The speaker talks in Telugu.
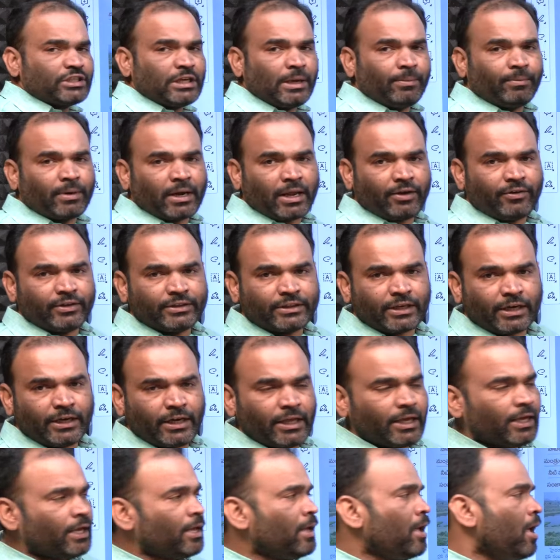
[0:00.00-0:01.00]
సీఎం రేవంత్
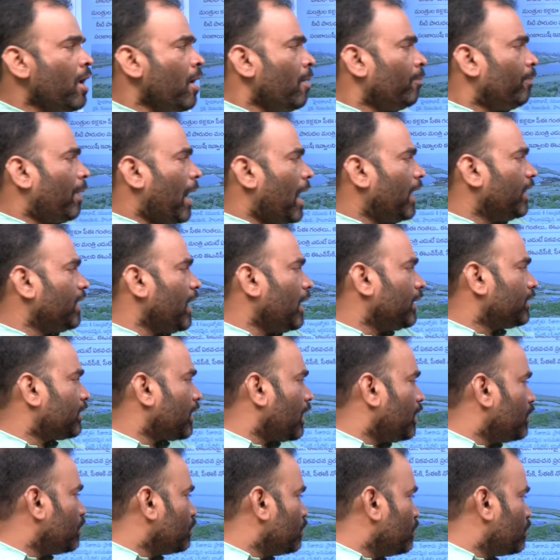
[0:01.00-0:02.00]
రెడ్డి
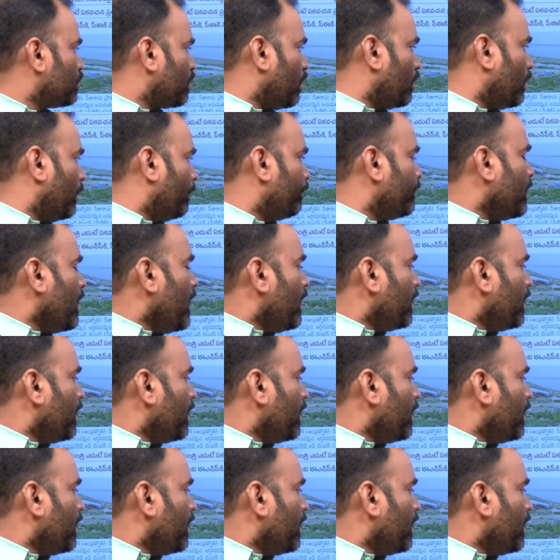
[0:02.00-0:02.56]
పాదయాత్ర అంటూ చూస్తా ఉన్నాం